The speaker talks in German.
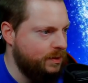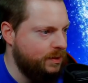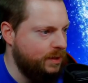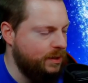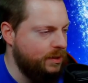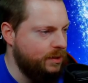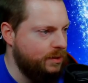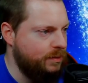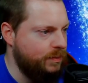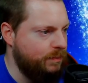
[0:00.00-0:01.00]
Zeichen, dass
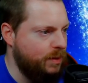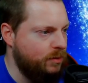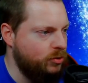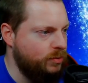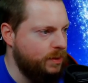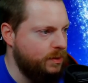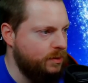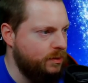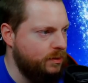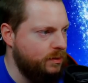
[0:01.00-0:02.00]
ich mit Blau spielen
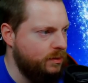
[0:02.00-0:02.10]
soll.